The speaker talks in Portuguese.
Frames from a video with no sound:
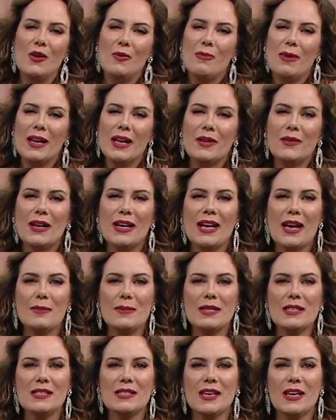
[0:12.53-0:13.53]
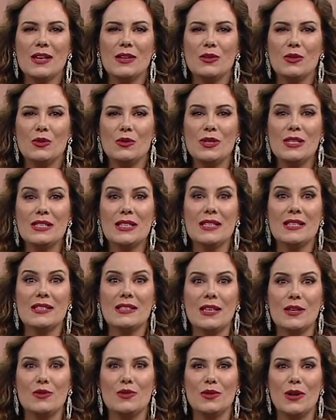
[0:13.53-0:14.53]
O banheiro acaba sendo
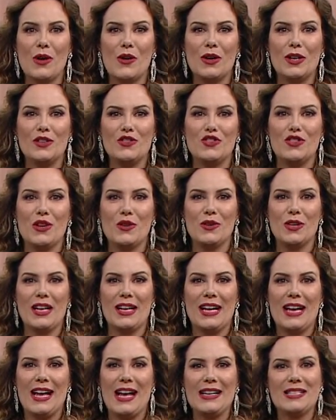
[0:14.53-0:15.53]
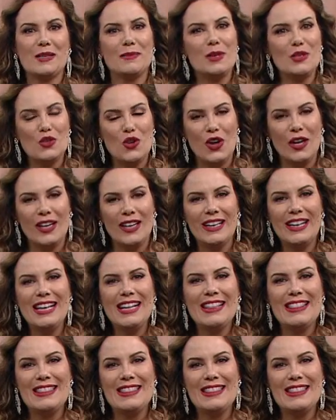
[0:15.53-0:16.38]
esquecido na hora de decorar a casa, mas olha,